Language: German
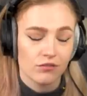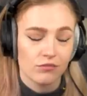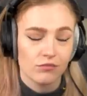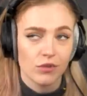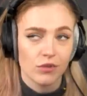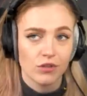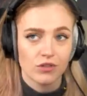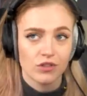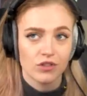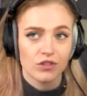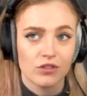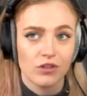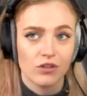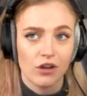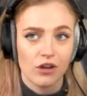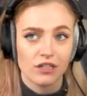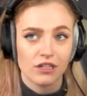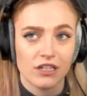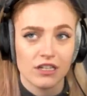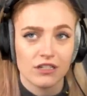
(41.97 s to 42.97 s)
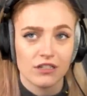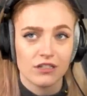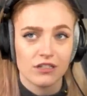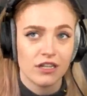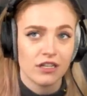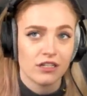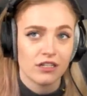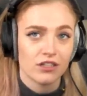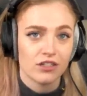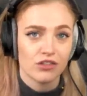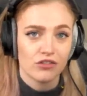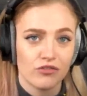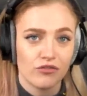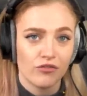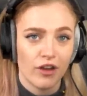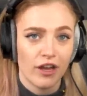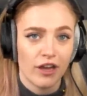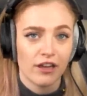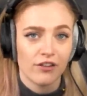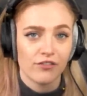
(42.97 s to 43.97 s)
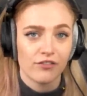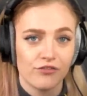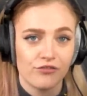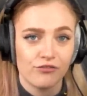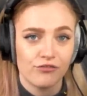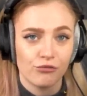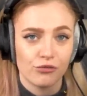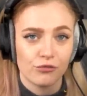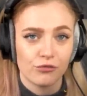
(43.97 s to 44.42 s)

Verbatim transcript: most oddly satisfying food,